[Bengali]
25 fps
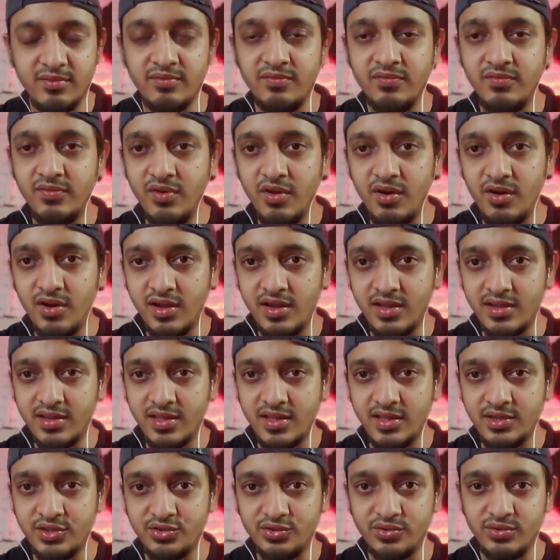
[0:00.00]
ভ্লগের
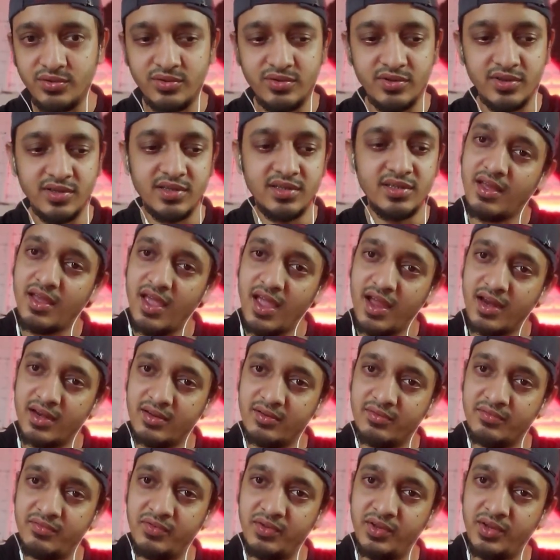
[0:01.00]
থেকে শুরু করে একটা
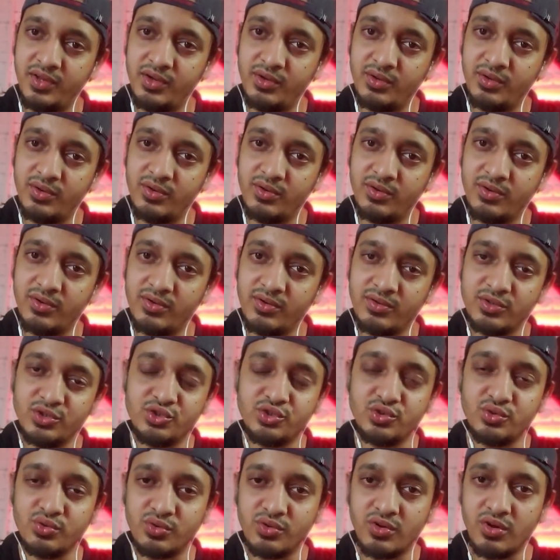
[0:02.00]
ভিডিও
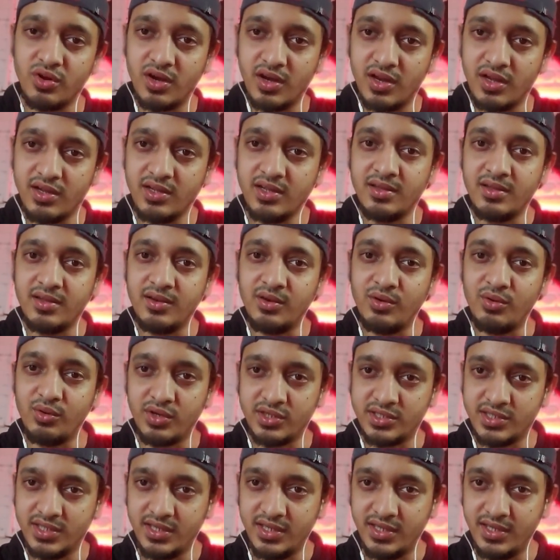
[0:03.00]
শ্যুট করা
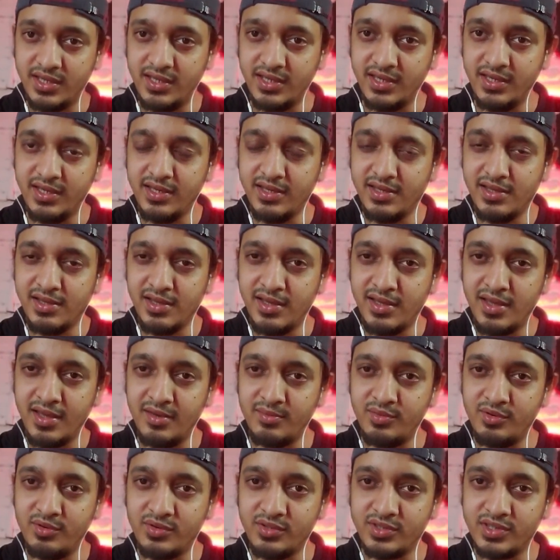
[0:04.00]
লোকেশানে গিয়ে
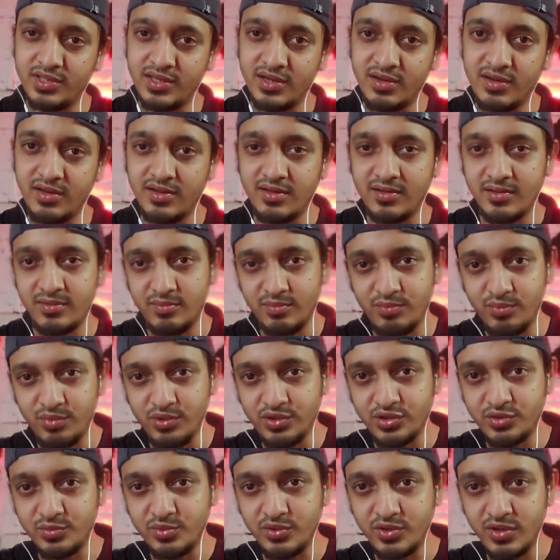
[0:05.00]
এবং সেটা
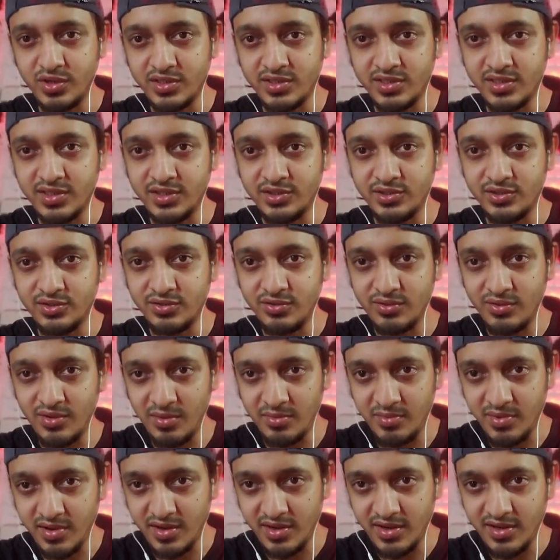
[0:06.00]
পোস্ট প্রোডাকশানের জন্য
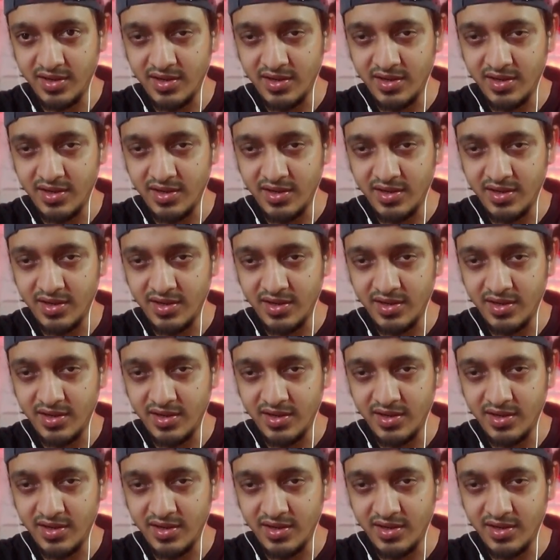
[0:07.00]
আবার